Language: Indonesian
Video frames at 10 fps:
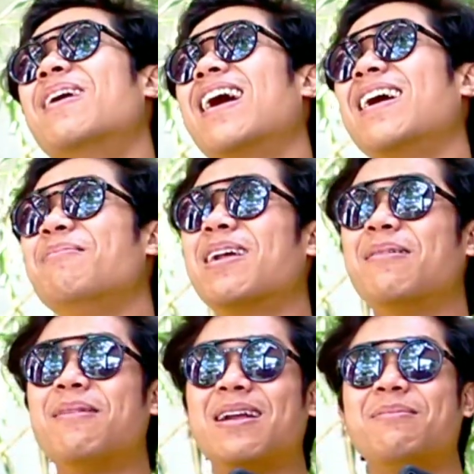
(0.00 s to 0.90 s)
bahkan
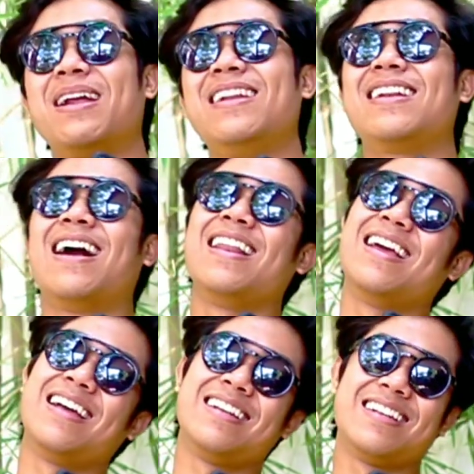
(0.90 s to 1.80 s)
barang-barang branded
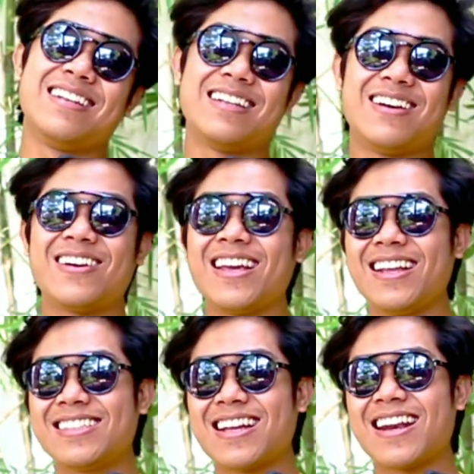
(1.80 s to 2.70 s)
kalian
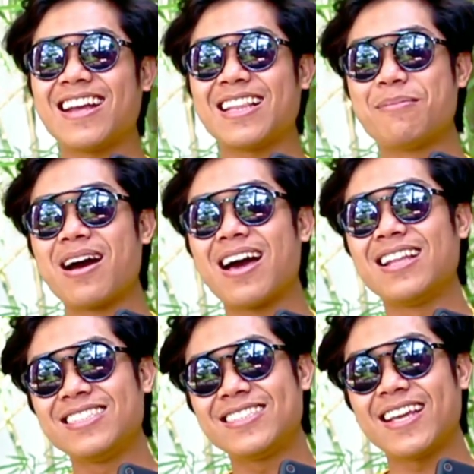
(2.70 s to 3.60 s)
oke sekarang kita
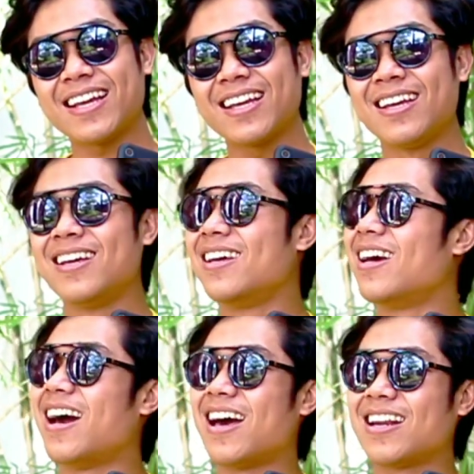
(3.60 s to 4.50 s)
bakalan cek
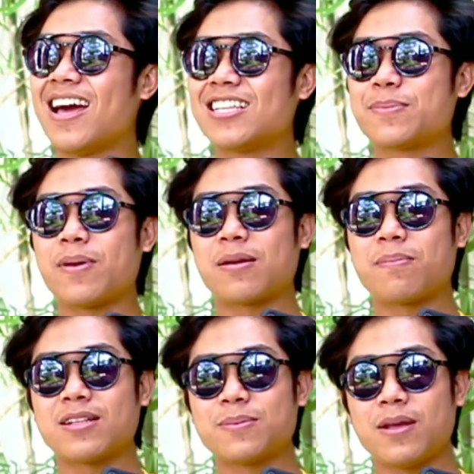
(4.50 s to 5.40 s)
harga spare
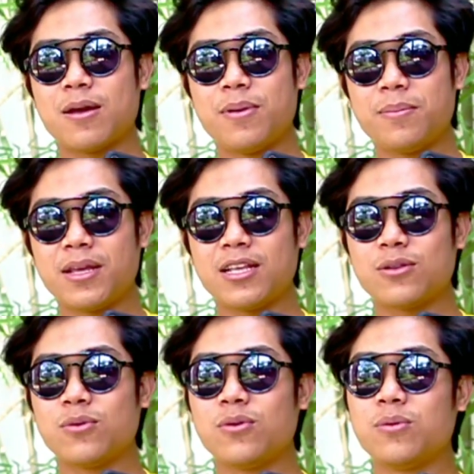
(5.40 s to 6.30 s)
part sepeda BMX
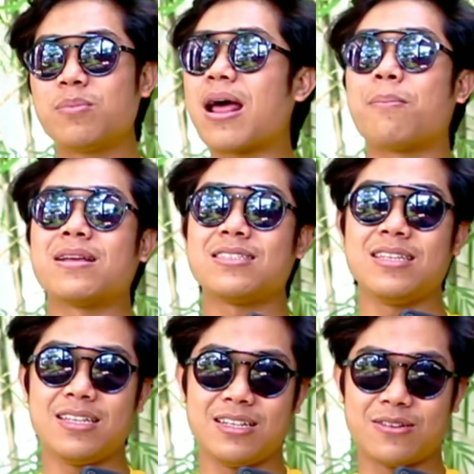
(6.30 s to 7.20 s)
itu berapa
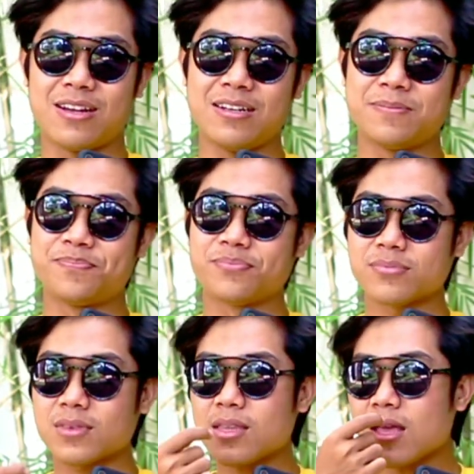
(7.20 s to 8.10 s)
sih gitu kan
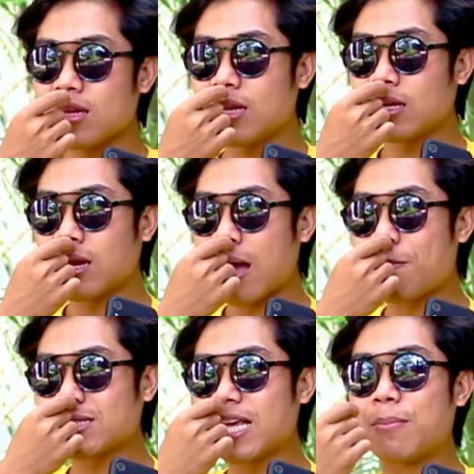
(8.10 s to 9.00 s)
dan apa
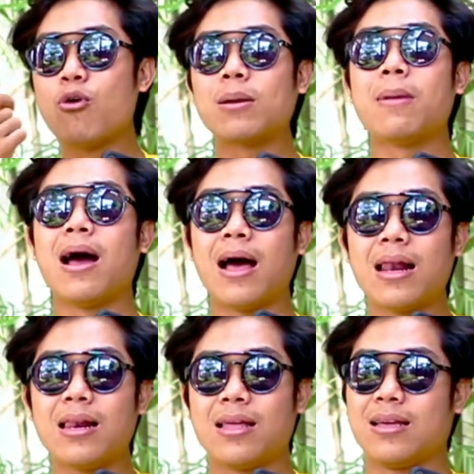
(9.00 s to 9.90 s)
sih yang buat
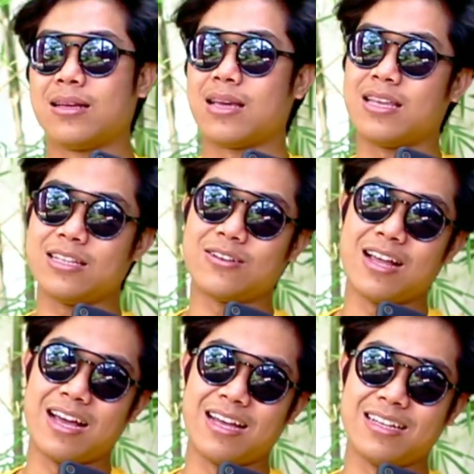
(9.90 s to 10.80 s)
mahal nah kayak gitulah